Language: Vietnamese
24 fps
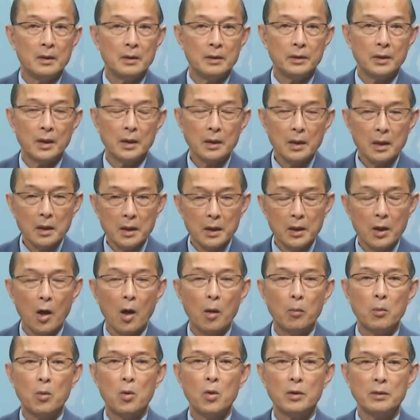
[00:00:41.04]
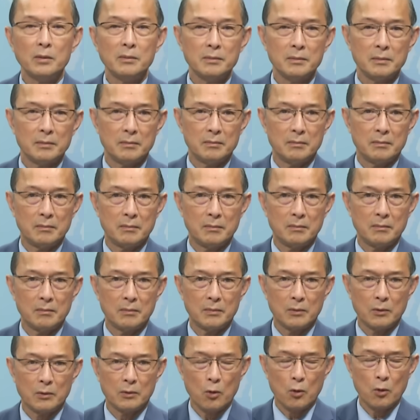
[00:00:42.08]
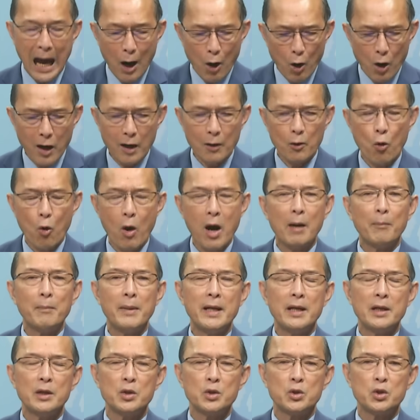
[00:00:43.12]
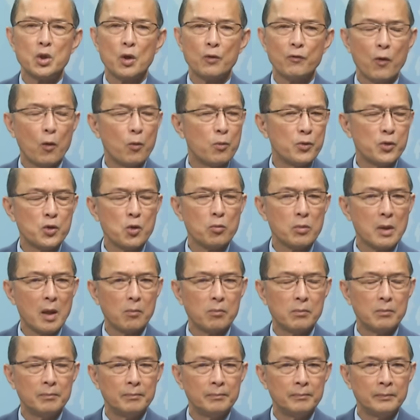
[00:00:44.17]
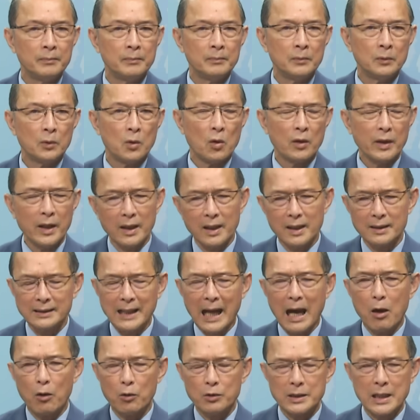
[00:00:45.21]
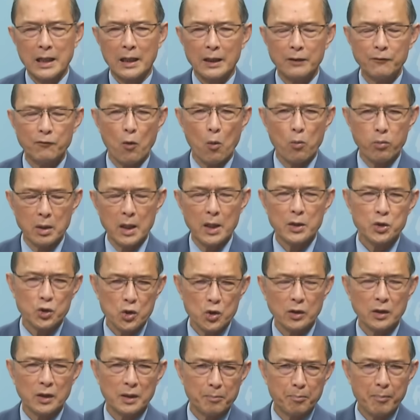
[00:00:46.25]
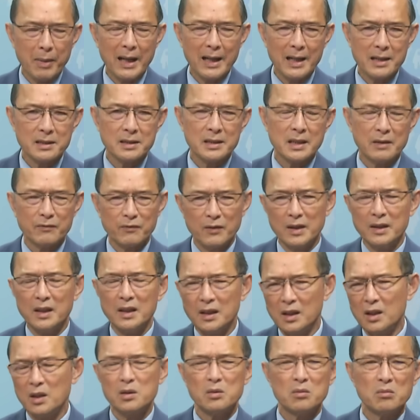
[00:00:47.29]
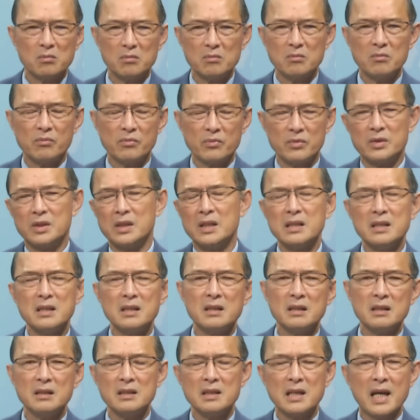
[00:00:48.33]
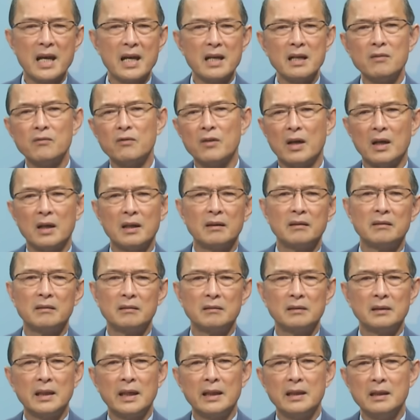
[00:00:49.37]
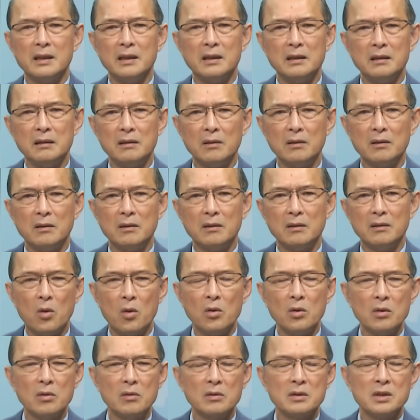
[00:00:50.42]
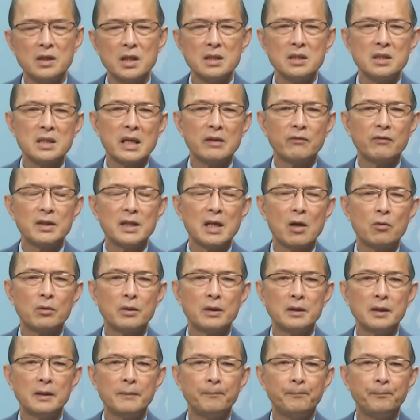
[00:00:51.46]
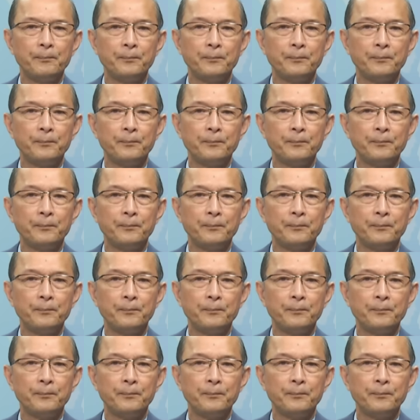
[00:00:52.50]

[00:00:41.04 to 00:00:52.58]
Những người họ muốn hòa, hòa bình cho vùng Trung Đông có nghĩa là tạo ra cái vùng đất cho người Palestine và đừng có dính dáng và gây gỗ chiến tranh với nhau nữa.